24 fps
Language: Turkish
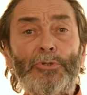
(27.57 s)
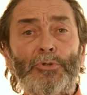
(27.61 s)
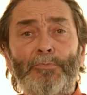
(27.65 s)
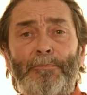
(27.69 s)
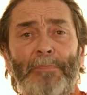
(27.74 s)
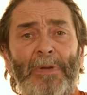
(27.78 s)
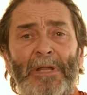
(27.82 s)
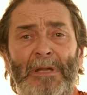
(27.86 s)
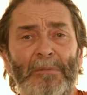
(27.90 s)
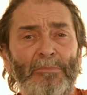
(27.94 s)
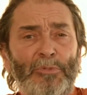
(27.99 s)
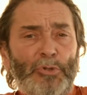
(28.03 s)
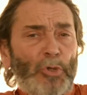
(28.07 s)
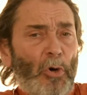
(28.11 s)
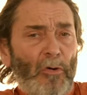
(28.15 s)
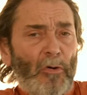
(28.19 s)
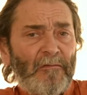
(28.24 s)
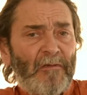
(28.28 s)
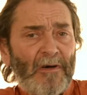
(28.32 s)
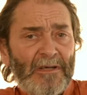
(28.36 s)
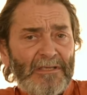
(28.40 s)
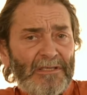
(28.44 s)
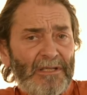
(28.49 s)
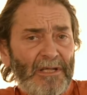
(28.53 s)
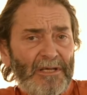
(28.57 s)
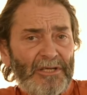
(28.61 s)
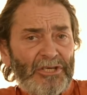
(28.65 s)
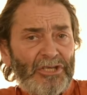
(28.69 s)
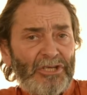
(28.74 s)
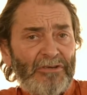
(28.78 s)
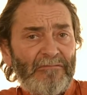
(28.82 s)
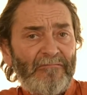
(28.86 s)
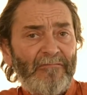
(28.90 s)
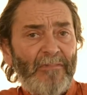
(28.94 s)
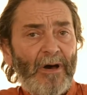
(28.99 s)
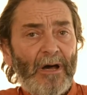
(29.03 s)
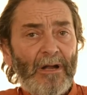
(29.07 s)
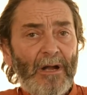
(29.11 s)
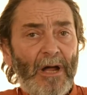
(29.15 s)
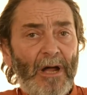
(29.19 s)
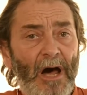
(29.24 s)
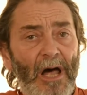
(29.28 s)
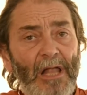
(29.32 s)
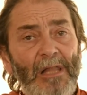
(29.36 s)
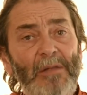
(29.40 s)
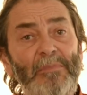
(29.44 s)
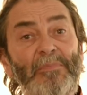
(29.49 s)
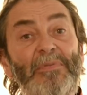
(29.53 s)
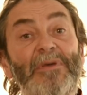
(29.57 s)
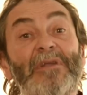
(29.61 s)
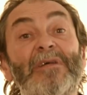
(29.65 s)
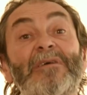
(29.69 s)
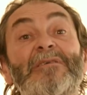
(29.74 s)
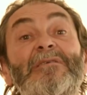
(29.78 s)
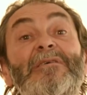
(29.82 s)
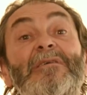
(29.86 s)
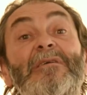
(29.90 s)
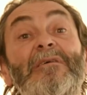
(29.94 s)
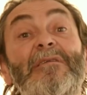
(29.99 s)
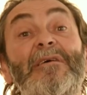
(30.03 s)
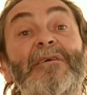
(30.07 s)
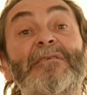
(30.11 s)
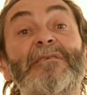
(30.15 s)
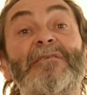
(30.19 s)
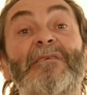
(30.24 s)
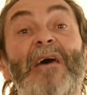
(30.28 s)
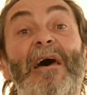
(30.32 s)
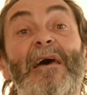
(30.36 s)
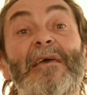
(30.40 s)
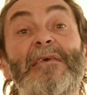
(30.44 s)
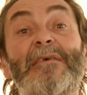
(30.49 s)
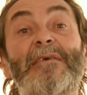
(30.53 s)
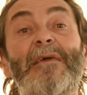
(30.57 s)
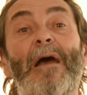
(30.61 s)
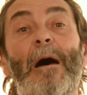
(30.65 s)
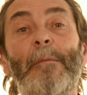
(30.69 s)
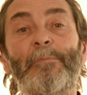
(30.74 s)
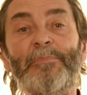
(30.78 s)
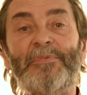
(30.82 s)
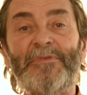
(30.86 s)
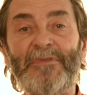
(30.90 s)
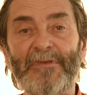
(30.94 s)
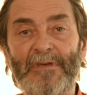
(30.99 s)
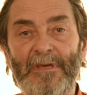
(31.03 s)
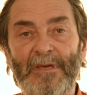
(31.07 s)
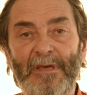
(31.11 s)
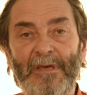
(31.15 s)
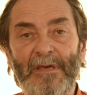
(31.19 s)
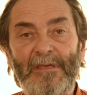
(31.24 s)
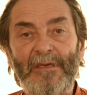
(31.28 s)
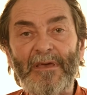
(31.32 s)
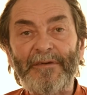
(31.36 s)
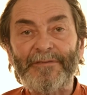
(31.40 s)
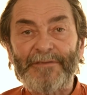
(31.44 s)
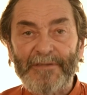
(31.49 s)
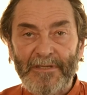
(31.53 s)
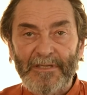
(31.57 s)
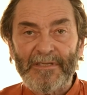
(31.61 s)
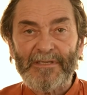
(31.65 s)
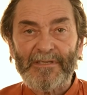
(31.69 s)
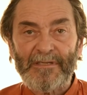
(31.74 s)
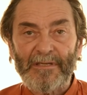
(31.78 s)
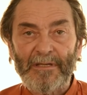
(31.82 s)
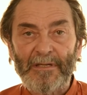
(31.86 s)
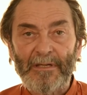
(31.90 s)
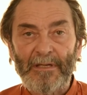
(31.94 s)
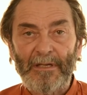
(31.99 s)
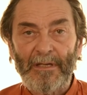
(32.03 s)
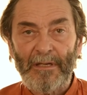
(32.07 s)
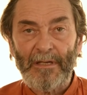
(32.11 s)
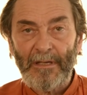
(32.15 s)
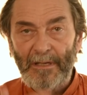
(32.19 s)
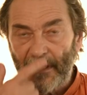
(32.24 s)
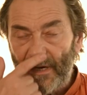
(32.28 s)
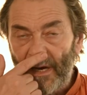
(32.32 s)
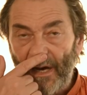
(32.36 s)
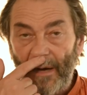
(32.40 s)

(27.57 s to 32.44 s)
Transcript: benim çok fazla işim var al birazını da sen yap diye yetkisini